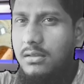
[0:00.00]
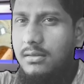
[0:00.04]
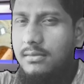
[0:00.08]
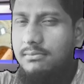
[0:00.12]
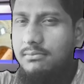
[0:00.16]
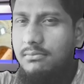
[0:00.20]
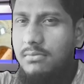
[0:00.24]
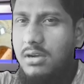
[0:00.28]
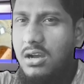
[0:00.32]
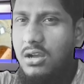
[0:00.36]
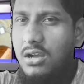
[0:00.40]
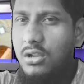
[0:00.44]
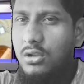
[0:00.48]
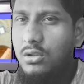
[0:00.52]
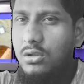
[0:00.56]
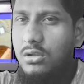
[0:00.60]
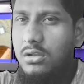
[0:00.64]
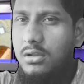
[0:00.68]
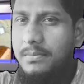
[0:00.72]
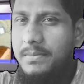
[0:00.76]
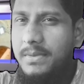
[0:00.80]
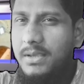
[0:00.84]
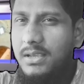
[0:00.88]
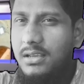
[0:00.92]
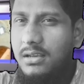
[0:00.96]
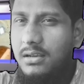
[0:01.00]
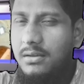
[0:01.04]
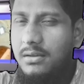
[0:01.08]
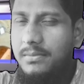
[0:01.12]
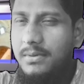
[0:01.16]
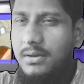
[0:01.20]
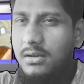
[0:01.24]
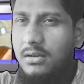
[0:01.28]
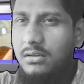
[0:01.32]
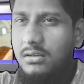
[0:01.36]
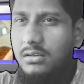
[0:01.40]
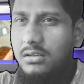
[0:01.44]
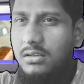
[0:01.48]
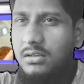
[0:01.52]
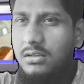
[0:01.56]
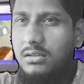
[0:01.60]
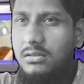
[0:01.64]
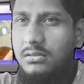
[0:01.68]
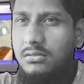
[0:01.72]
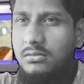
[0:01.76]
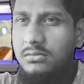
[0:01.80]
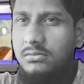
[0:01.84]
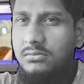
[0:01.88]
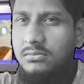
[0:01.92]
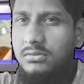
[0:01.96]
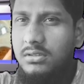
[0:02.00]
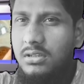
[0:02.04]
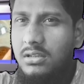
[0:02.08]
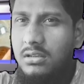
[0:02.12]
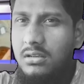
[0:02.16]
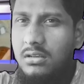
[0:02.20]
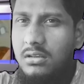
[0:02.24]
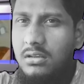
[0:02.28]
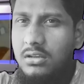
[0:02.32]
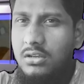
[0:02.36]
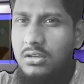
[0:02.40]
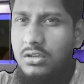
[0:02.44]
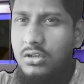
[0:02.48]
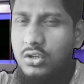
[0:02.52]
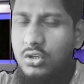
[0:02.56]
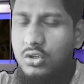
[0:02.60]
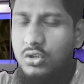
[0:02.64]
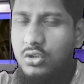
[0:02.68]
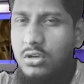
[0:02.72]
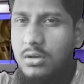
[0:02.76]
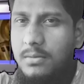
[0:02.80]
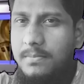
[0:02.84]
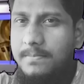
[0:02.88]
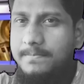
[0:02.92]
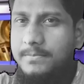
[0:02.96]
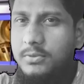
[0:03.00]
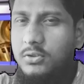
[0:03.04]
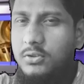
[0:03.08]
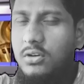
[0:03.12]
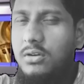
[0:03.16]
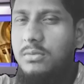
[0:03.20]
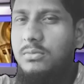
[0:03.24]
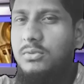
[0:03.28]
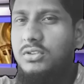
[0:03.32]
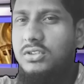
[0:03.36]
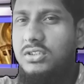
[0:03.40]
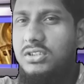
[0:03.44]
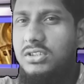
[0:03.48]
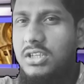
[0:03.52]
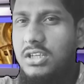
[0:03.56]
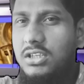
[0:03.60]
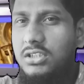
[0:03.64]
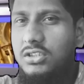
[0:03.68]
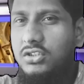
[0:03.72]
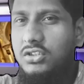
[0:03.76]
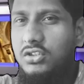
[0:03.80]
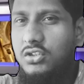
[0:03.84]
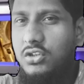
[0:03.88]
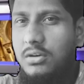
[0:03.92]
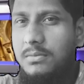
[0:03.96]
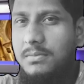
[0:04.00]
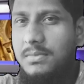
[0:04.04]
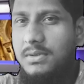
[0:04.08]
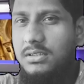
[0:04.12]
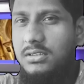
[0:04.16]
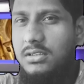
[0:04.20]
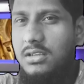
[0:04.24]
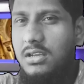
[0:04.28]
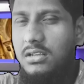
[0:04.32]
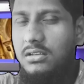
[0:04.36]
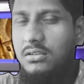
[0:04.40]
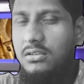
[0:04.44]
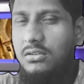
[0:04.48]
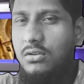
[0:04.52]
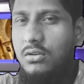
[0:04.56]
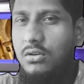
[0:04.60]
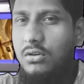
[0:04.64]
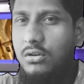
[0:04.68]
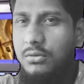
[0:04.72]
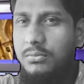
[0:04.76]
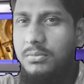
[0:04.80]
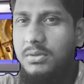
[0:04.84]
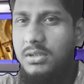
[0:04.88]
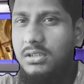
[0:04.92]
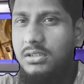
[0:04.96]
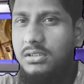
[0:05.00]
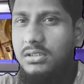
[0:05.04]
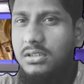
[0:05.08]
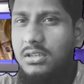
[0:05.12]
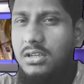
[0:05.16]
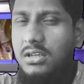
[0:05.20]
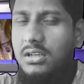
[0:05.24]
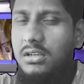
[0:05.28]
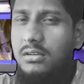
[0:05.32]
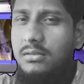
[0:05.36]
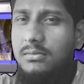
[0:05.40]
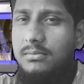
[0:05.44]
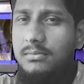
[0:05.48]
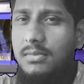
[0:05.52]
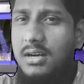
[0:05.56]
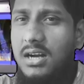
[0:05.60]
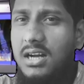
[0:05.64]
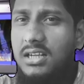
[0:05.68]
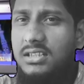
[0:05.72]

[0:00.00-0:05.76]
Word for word: আল্লাহ তালা চোরের শাস্তি হাত কাটার বিধান দিয়েছেন কিন্তু সে বিধান সরকারের